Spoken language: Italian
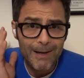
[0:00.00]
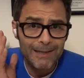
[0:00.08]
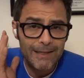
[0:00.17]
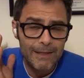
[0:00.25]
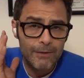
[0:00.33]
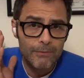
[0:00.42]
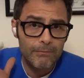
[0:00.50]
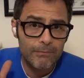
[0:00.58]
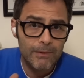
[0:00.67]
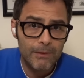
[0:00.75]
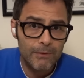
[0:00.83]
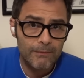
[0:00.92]
i comandi
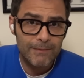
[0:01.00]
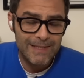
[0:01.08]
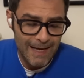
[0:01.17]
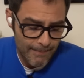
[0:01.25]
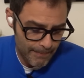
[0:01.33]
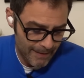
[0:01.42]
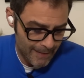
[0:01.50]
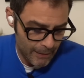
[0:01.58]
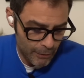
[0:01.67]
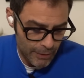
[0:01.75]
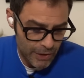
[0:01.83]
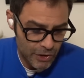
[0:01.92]
non, non, sempre
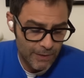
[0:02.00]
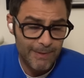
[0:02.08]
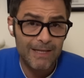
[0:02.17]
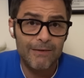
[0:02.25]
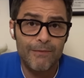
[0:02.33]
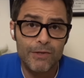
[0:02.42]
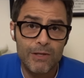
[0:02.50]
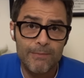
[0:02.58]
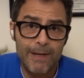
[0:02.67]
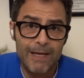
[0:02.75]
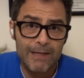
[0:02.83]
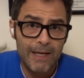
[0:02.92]
vengono recepiti
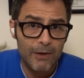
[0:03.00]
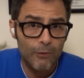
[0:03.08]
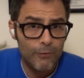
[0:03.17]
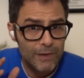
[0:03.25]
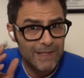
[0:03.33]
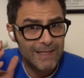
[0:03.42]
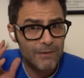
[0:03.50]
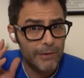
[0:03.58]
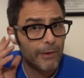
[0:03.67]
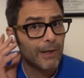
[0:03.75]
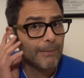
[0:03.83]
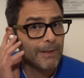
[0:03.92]
facilmente ecco forse
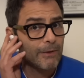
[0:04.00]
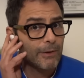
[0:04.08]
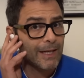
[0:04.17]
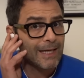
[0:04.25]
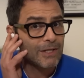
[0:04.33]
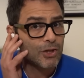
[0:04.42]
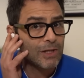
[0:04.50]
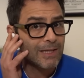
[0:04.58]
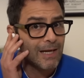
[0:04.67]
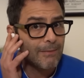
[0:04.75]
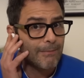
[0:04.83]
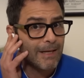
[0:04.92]
adesso che ho capito che
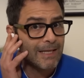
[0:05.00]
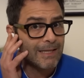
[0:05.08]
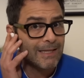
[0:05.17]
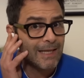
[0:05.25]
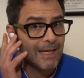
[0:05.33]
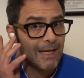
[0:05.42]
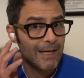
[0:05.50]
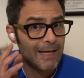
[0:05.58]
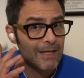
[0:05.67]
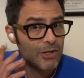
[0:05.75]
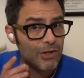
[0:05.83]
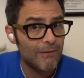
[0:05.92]
centralmente
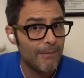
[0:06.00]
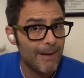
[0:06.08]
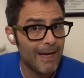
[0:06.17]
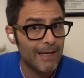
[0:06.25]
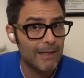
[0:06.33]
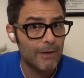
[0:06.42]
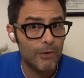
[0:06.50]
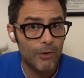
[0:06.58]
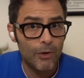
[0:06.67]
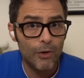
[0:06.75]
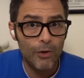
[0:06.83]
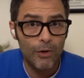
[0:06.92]
le riceve
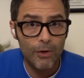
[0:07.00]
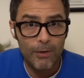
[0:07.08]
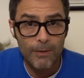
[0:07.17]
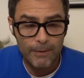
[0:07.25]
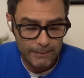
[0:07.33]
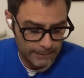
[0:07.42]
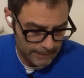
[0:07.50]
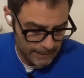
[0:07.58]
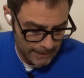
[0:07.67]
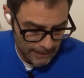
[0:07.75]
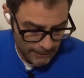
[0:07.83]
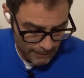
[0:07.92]

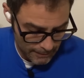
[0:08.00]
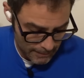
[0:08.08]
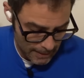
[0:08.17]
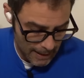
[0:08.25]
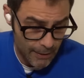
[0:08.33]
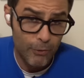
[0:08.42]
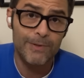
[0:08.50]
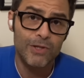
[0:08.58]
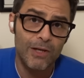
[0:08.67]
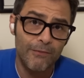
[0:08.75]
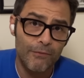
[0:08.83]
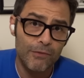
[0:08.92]
meglio eh, hanno
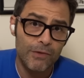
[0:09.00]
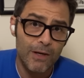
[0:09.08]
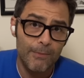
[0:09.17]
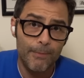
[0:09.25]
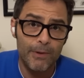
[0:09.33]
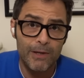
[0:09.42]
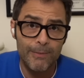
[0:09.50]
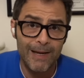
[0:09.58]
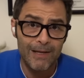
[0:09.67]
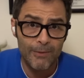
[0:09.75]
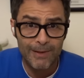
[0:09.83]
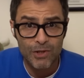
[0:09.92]
cominciato a funzionare un
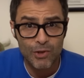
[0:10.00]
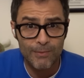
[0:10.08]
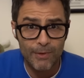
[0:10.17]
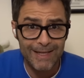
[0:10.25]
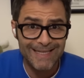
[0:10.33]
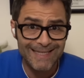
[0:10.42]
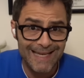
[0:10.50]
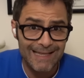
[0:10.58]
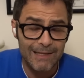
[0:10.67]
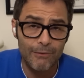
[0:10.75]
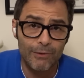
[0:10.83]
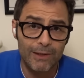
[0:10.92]
pochino meglio ma diciamo che
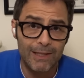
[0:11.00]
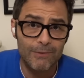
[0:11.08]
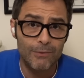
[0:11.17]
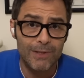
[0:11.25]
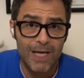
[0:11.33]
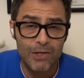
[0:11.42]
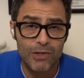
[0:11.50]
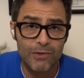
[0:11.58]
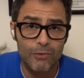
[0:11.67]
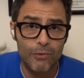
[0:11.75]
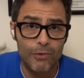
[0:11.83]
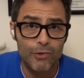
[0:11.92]
7 volte su
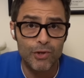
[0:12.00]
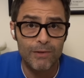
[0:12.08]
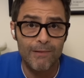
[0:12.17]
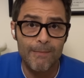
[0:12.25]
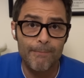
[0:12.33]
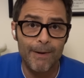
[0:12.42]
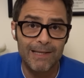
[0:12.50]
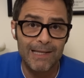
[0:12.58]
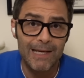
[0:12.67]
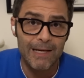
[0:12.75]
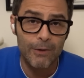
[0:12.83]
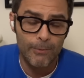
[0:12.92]
10 solo riuscivo a
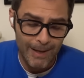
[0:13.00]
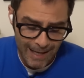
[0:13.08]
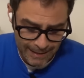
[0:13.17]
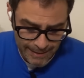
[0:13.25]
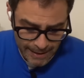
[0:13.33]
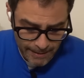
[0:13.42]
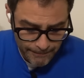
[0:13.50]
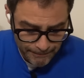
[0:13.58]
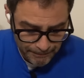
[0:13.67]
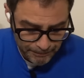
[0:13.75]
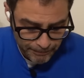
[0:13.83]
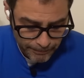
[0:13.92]
impartire i comandi